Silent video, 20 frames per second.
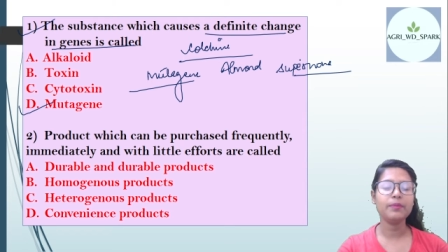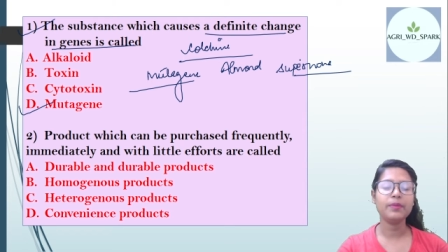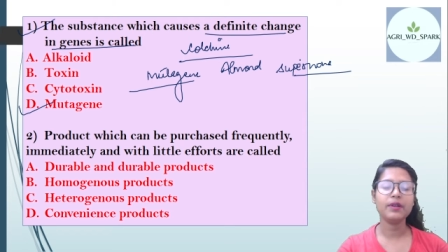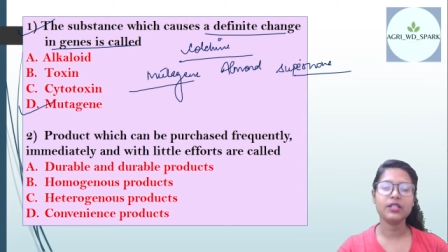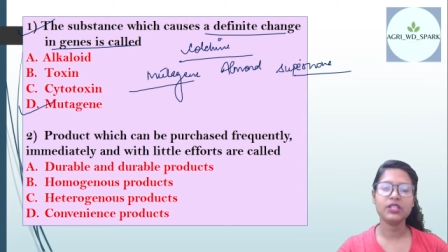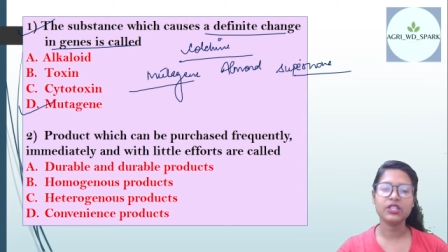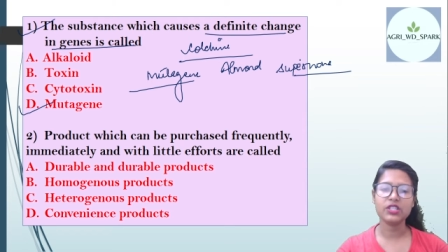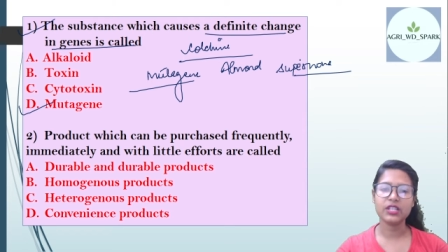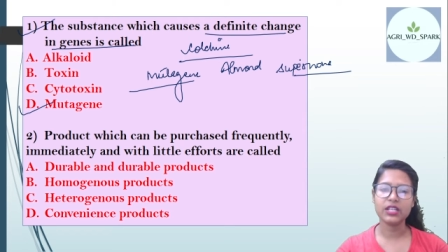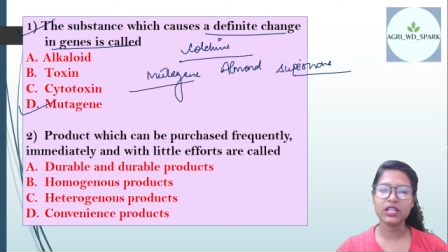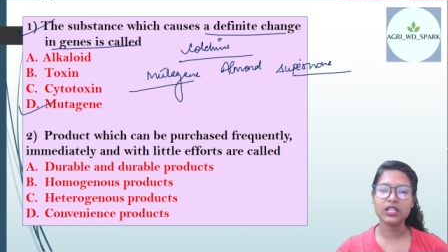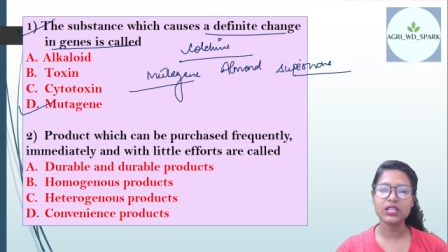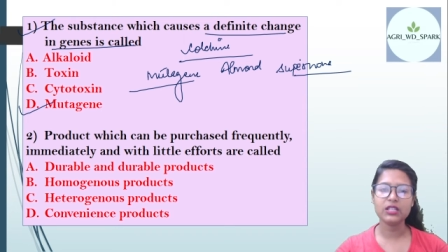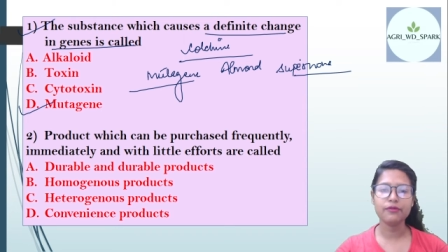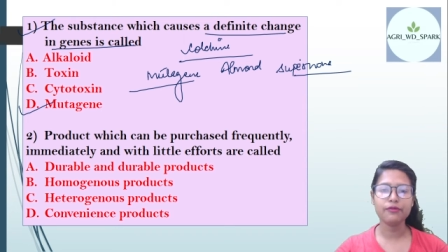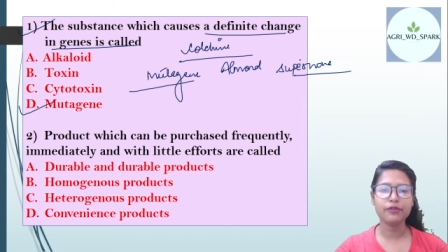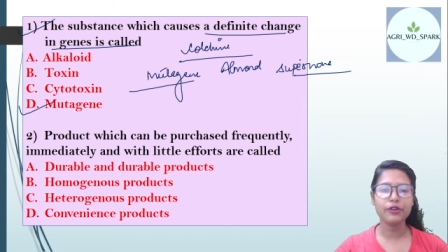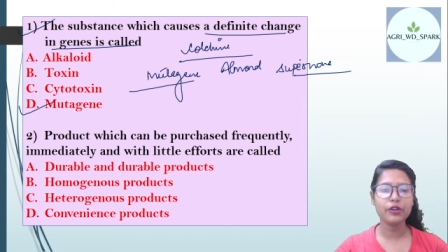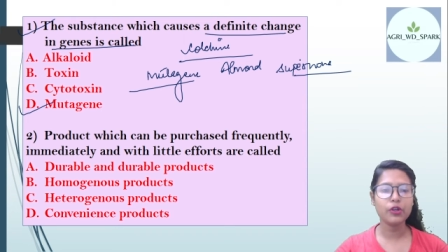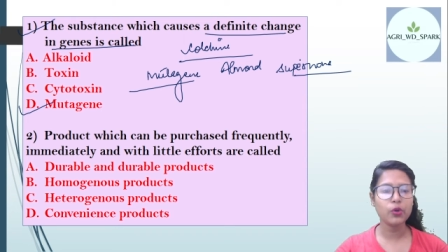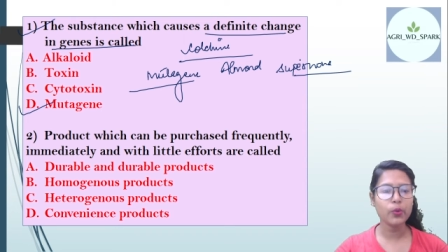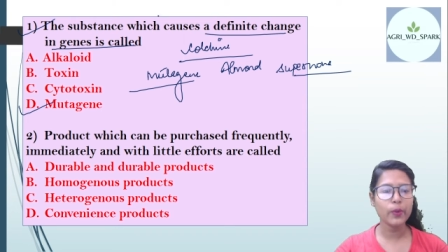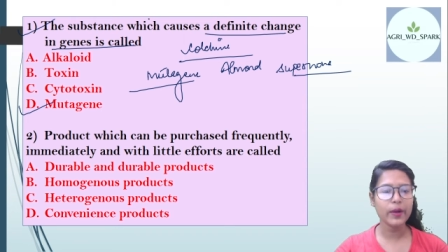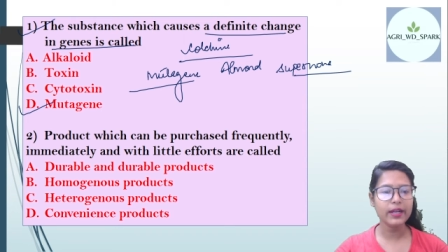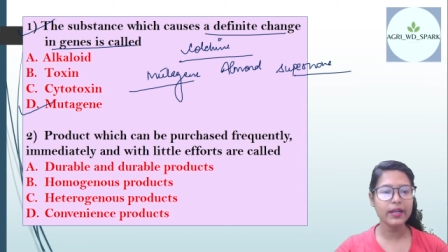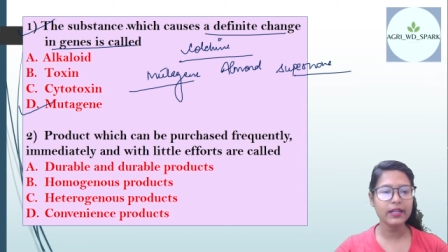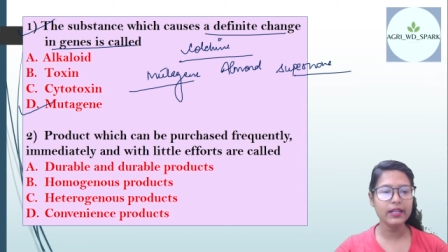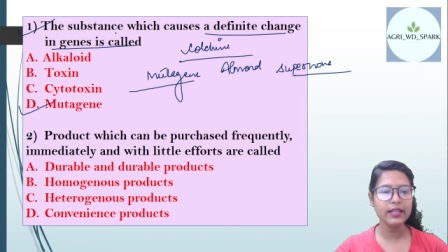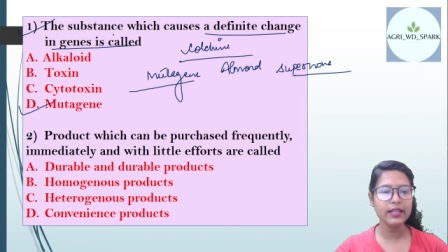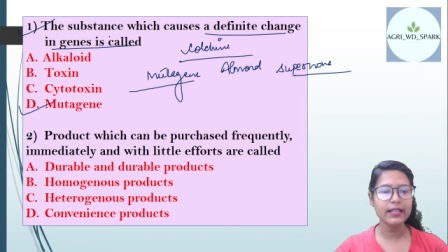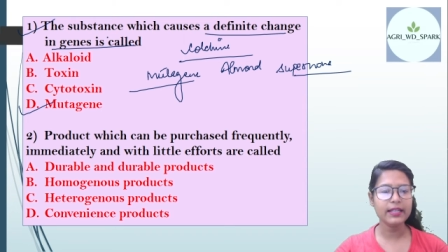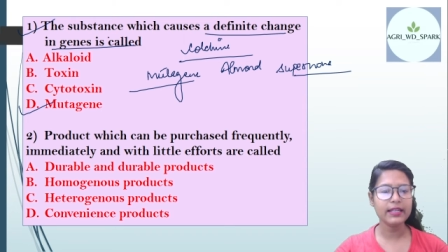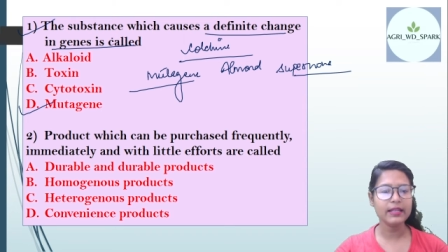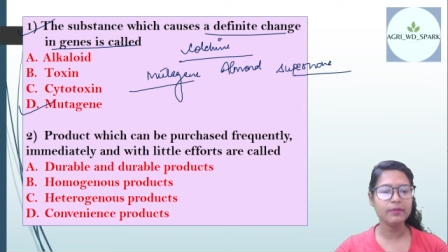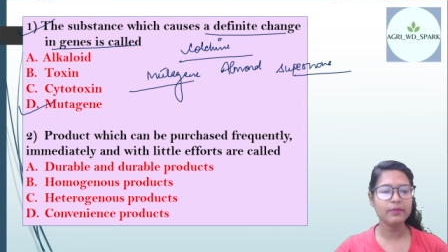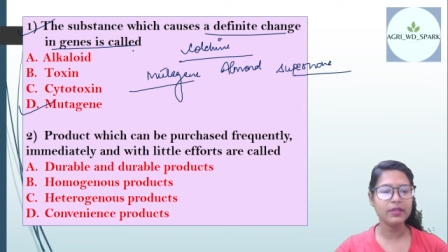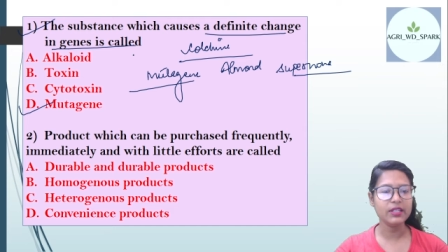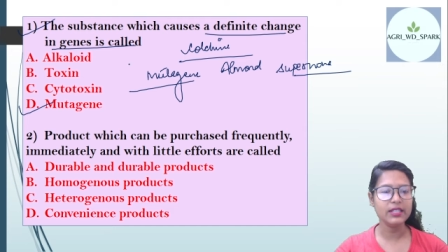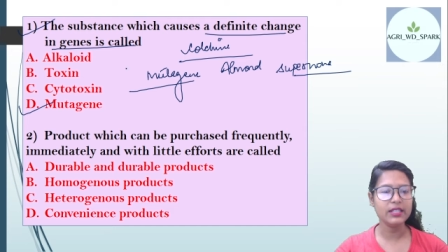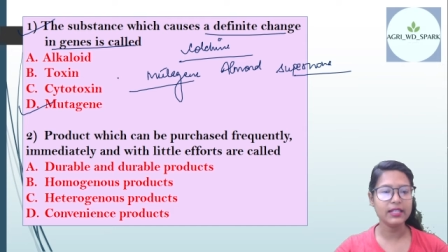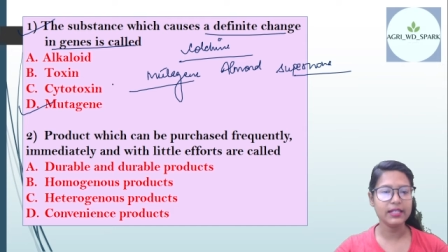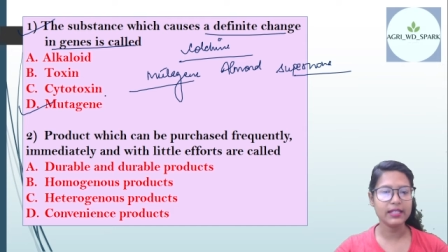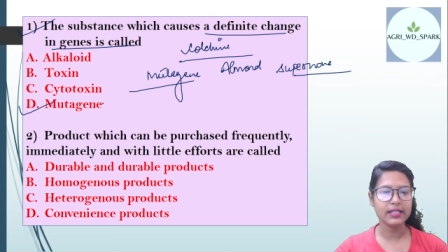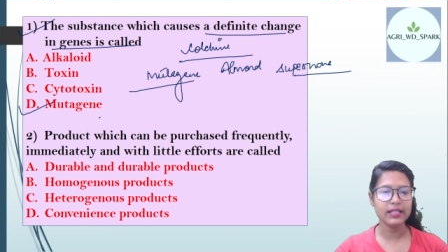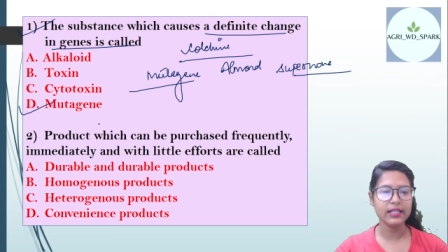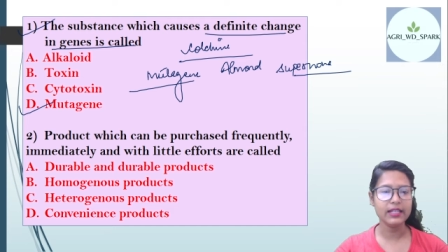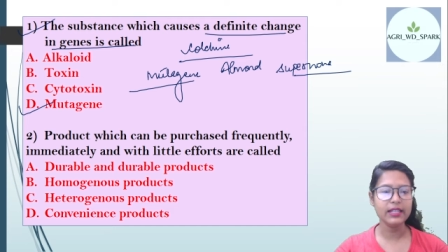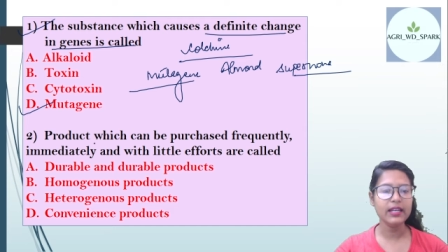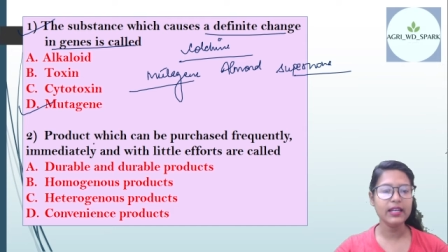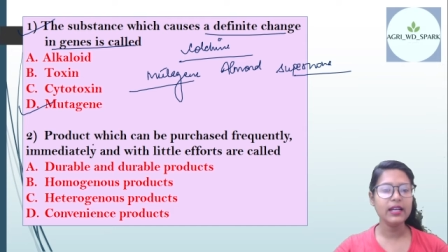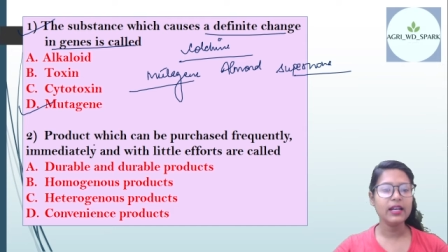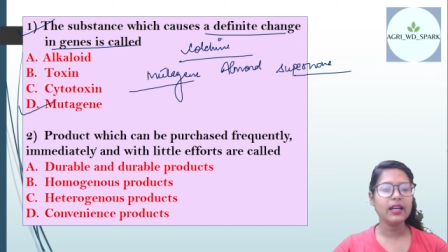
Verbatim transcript: परचेज फ्रिक्वेंटली इमीडिएटली